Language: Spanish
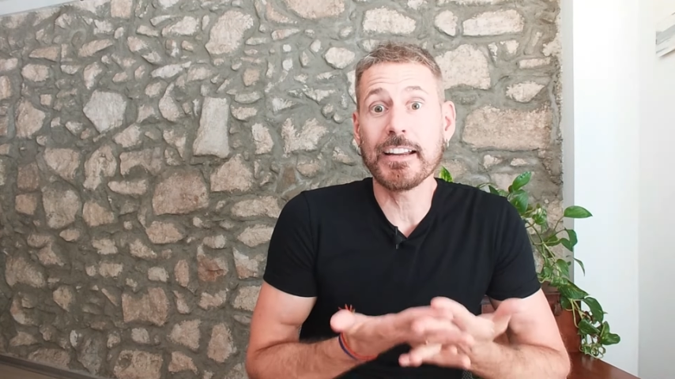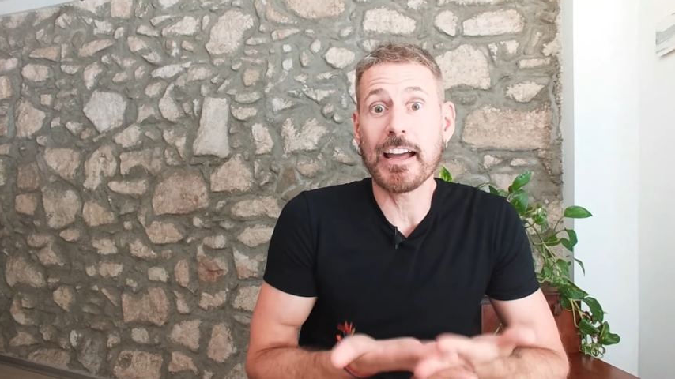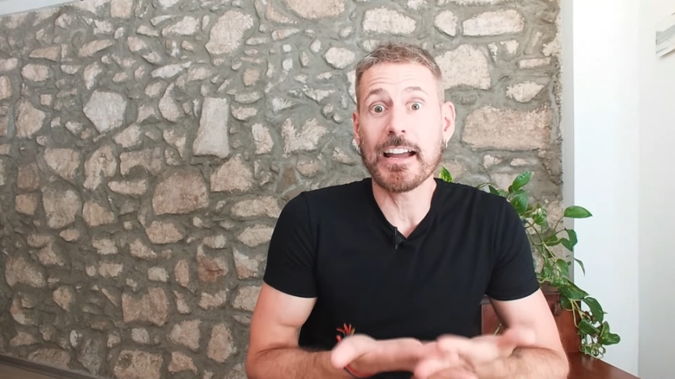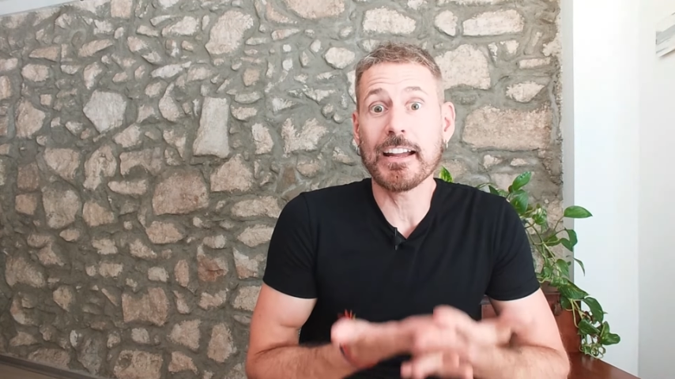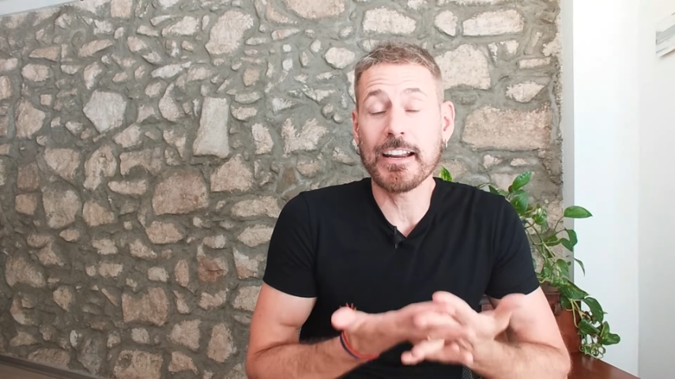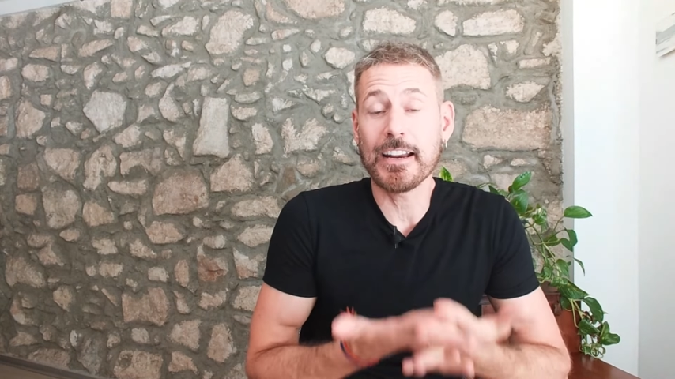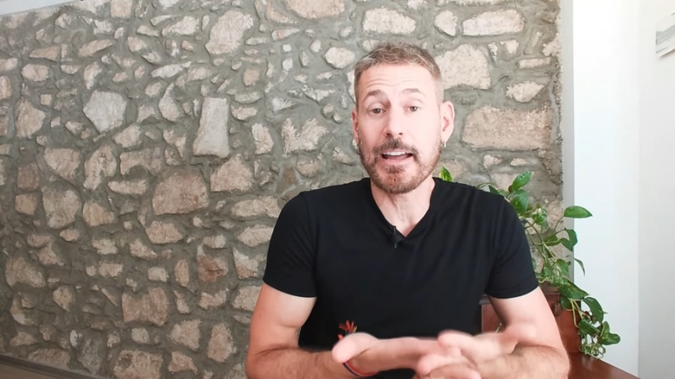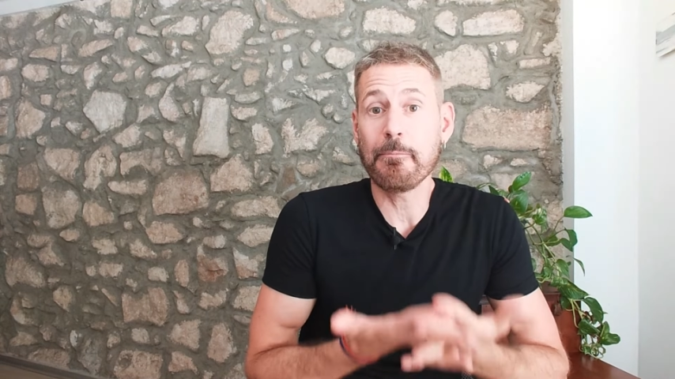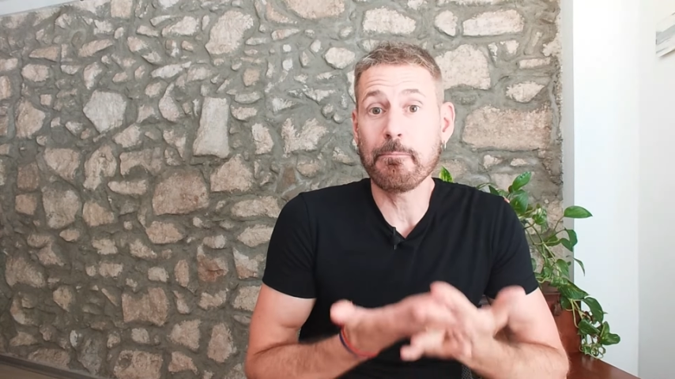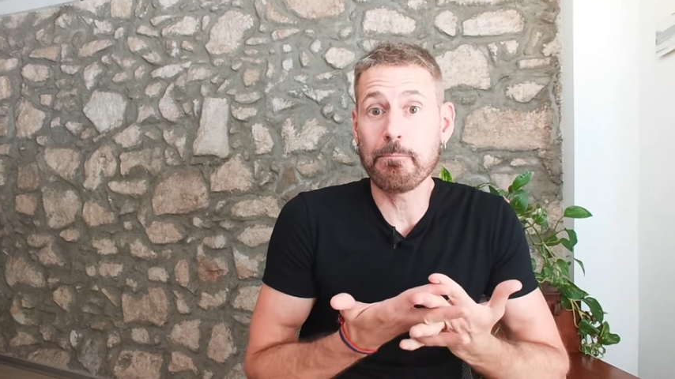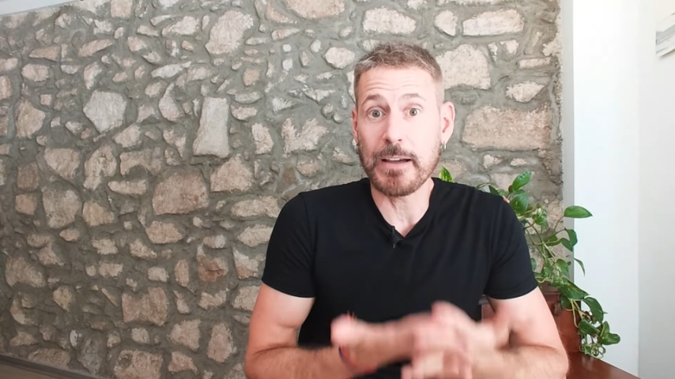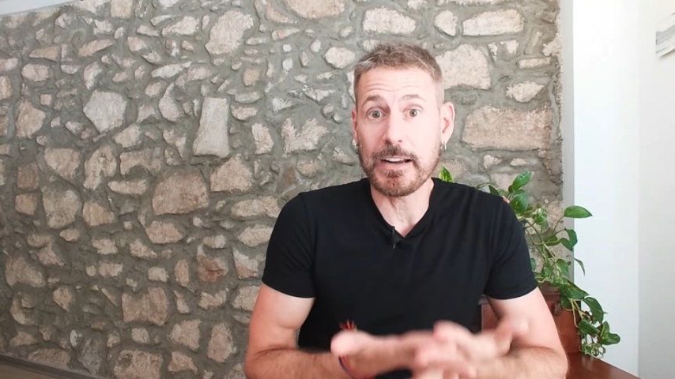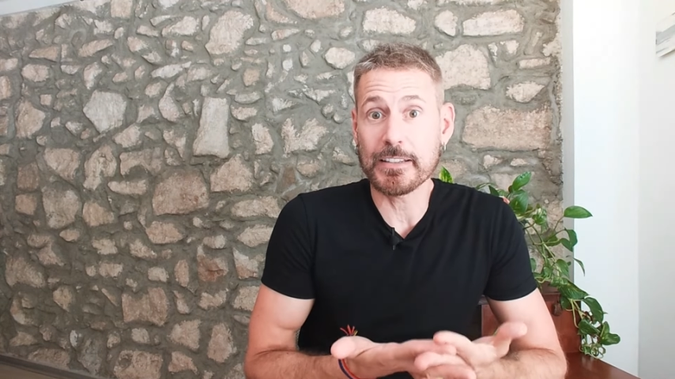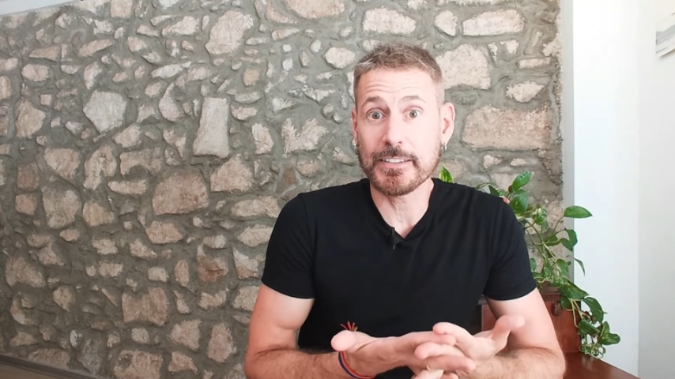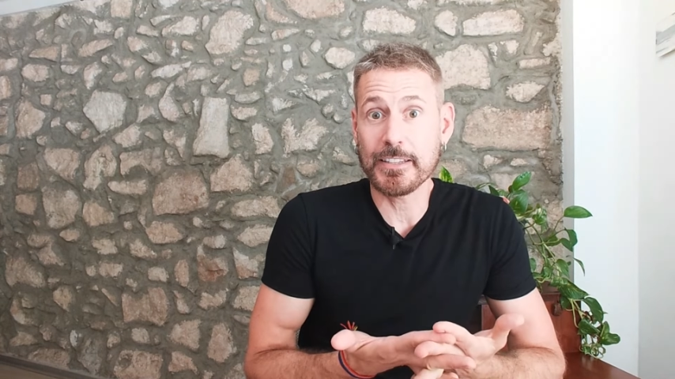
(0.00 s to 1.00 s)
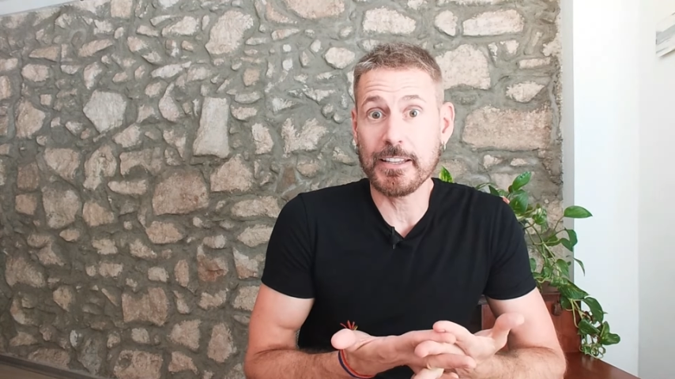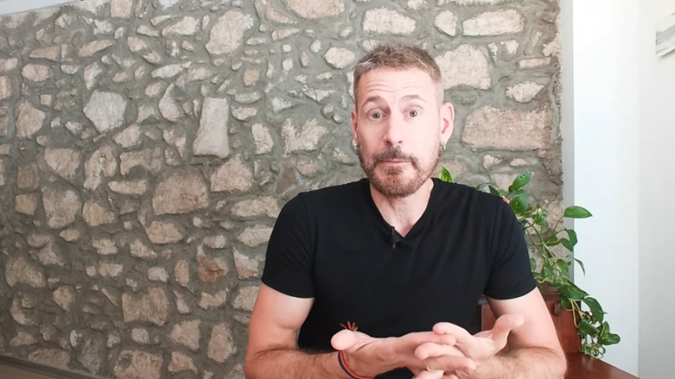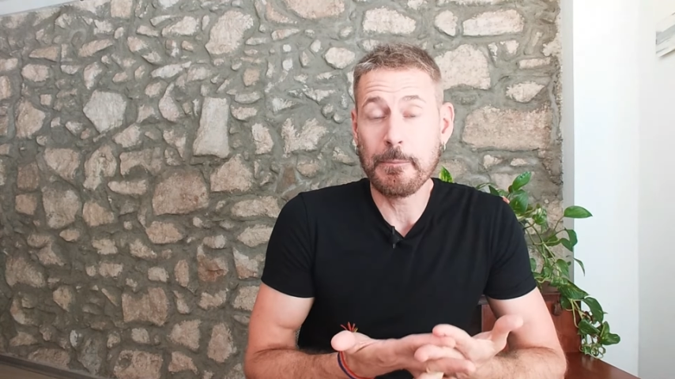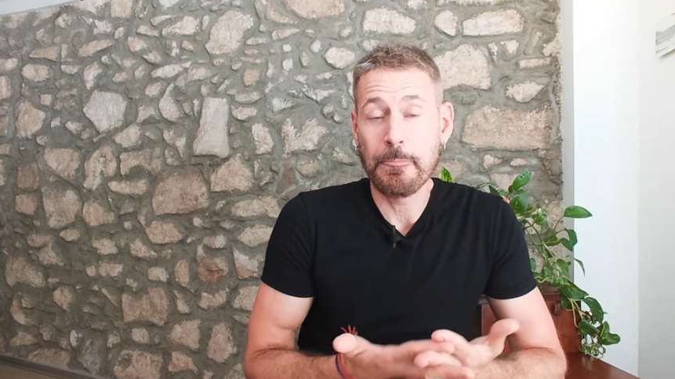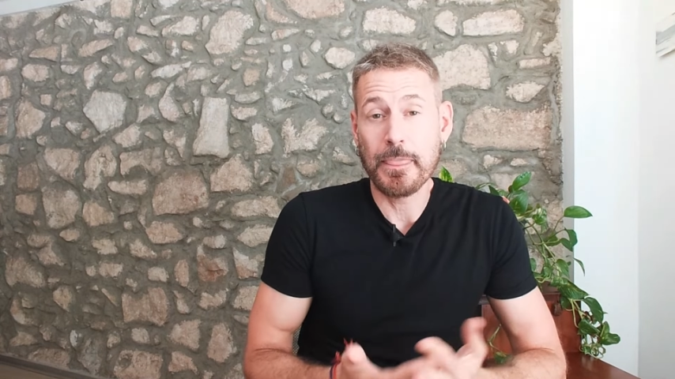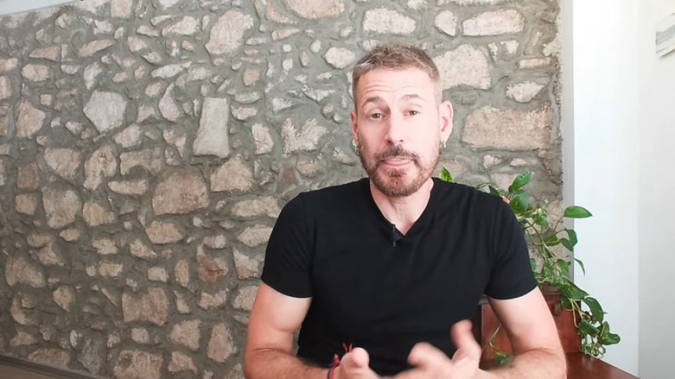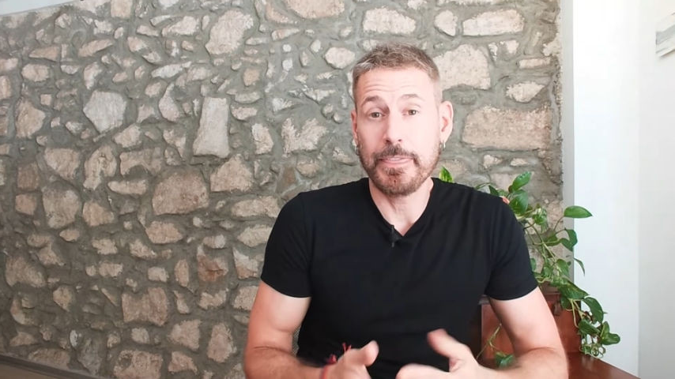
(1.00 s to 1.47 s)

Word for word: gran, gran parte